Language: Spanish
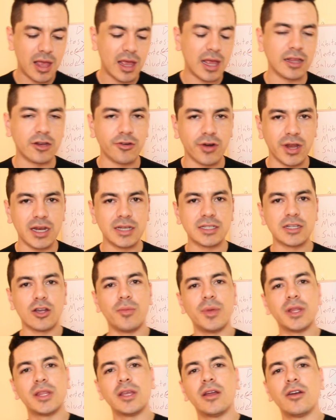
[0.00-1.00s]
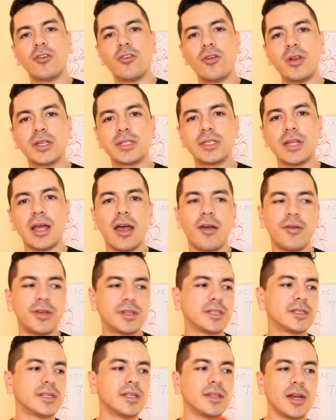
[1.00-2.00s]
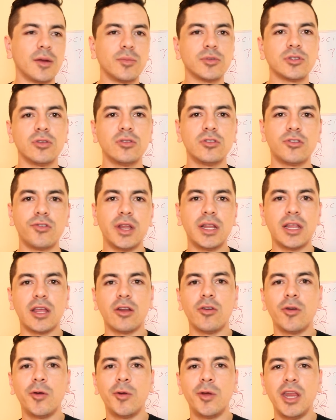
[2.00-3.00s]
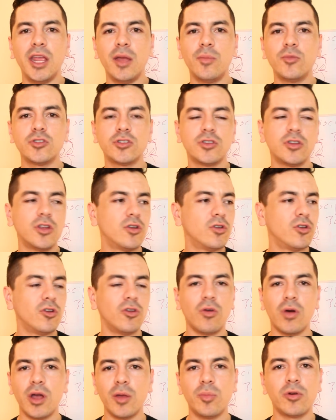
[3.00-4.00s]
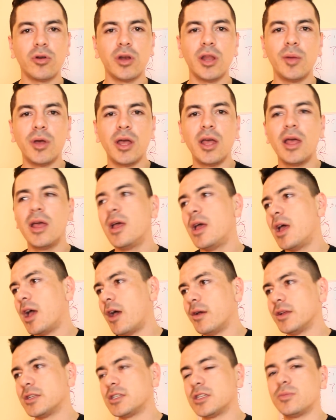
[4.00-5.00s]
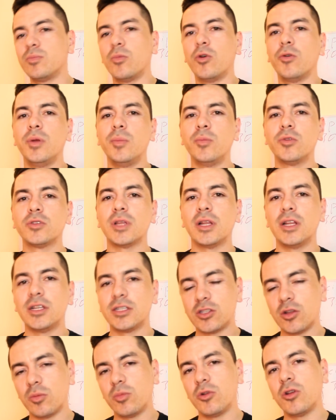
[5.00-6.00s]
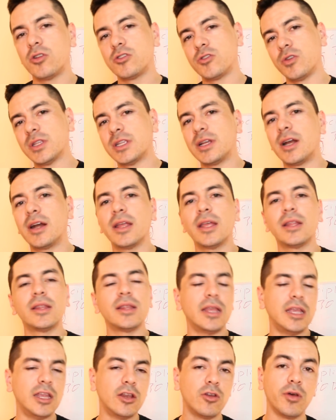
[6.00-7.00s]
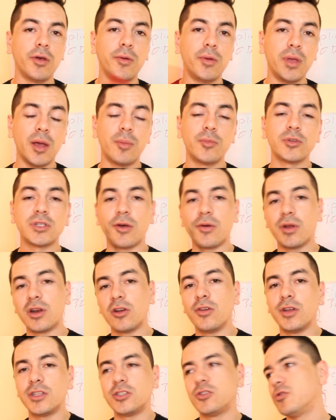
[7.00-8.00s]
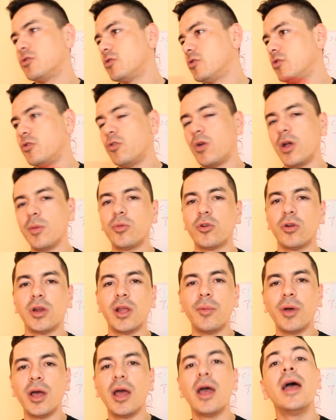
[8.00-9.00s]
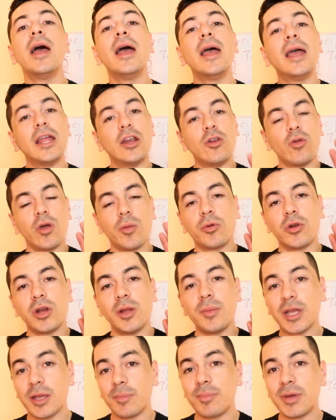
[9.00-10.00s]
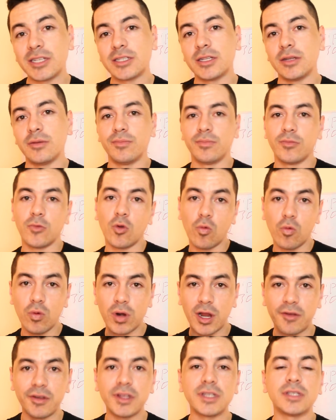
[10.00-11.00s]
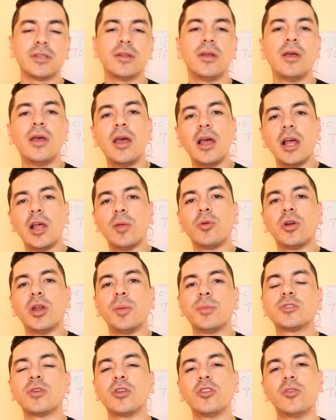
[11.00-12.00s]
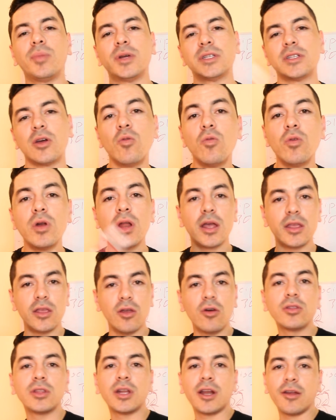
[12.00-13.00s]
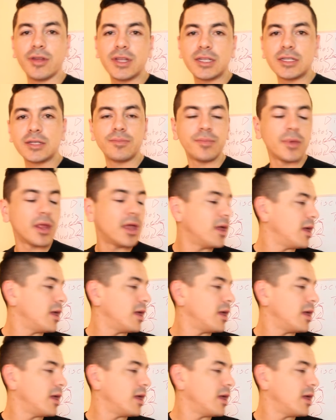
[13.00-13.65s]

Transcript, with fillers: En trading se cometen errores, a veces entramos en un trade que no deberíamos, no hay problema. A veces movimos el stop loss o el target y no debíamos haberlo hecho, no hay problema. No hay problema que pase una vez. El problema es cuando pasa una y otra vez.